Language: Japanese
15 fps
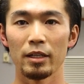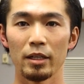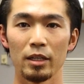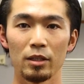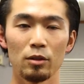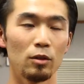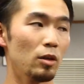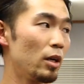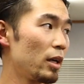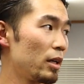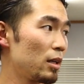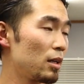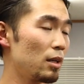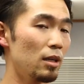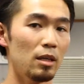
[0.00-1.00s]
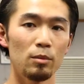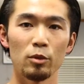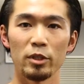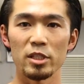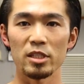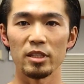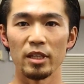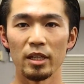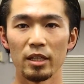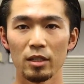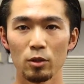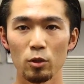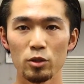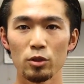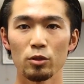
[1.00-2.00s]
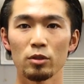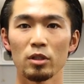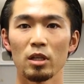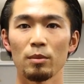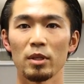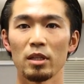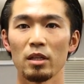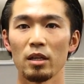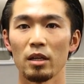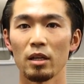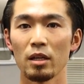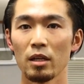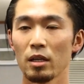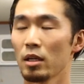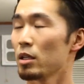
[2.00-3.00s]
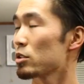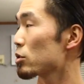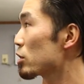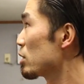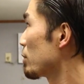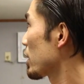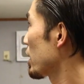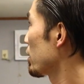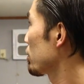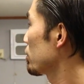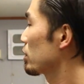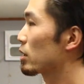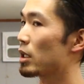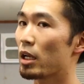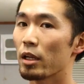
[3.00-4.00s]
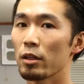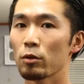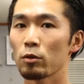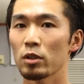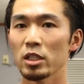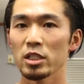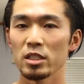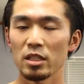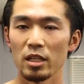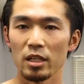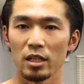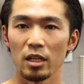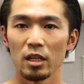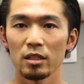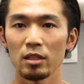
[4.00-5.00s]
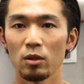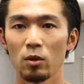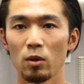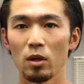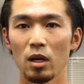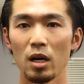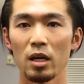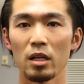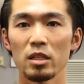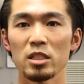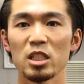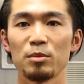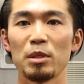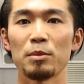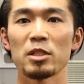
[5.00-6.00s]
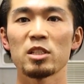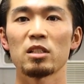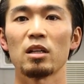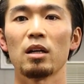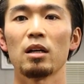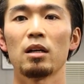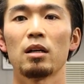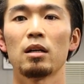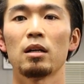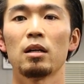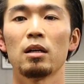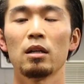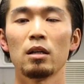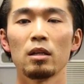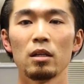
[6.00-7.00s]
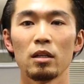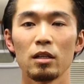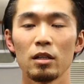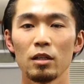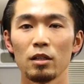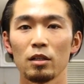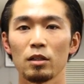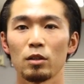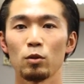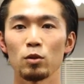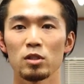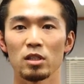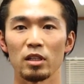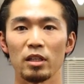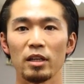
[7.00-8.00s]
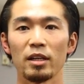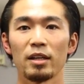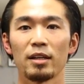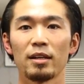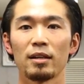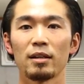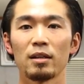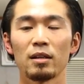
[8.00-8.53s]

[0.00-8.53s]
いえっ、ー、とハイカーボですね5食食べてちょっと今軽く体動かして体を晴らしてみましたどうっすかね